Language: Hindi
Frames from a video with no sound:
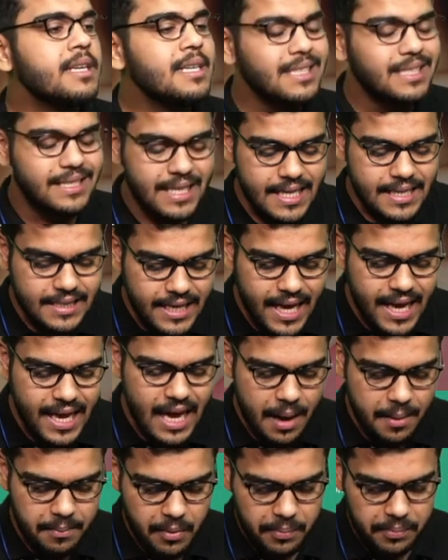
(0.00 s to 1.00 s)
जैसे ही
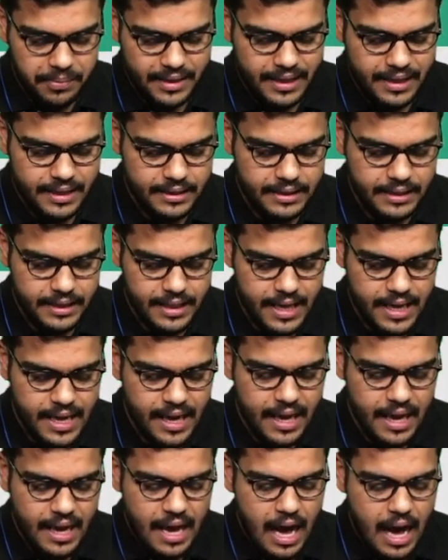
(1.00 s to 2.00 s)
आप ओपन करते हैं
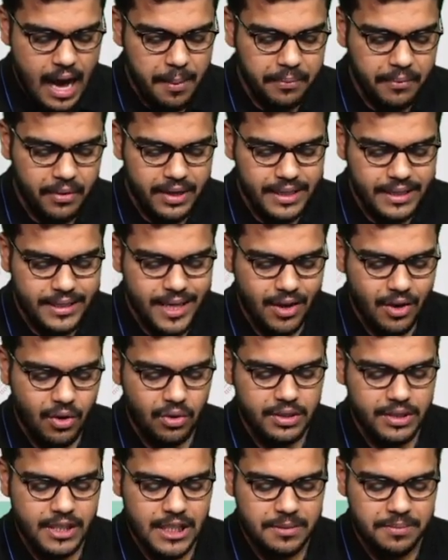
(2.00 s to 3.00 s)
आपको नीचे
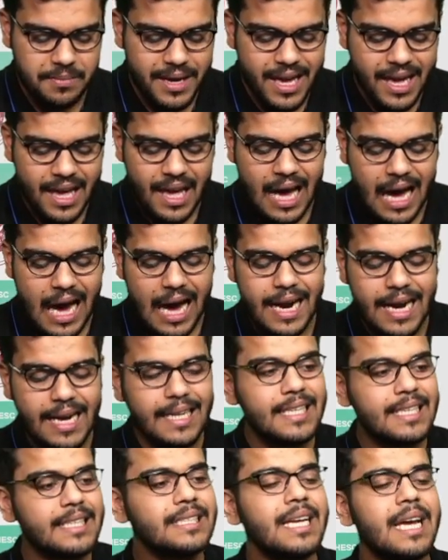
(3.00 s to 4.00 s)
कोर्सेज में आई
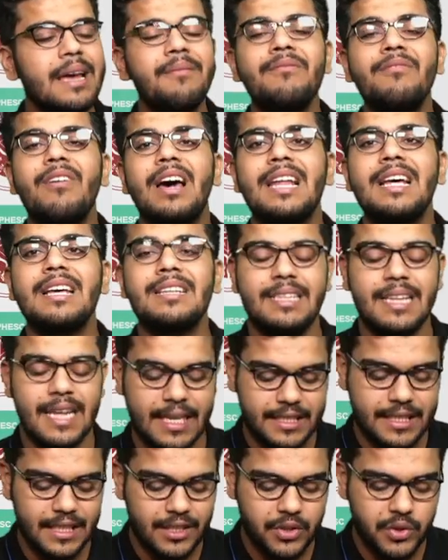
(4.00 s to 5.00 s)
टी जैम वाला
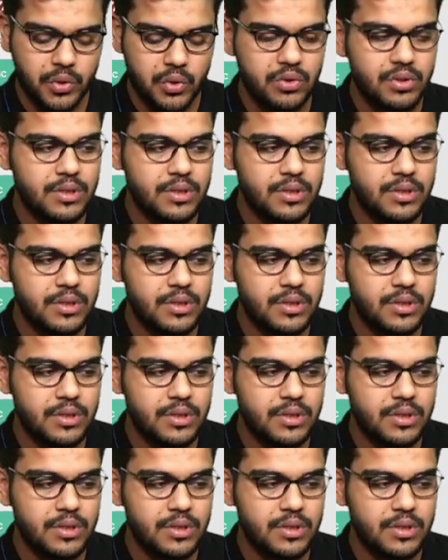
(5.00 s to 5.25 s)
सेक्शन चूज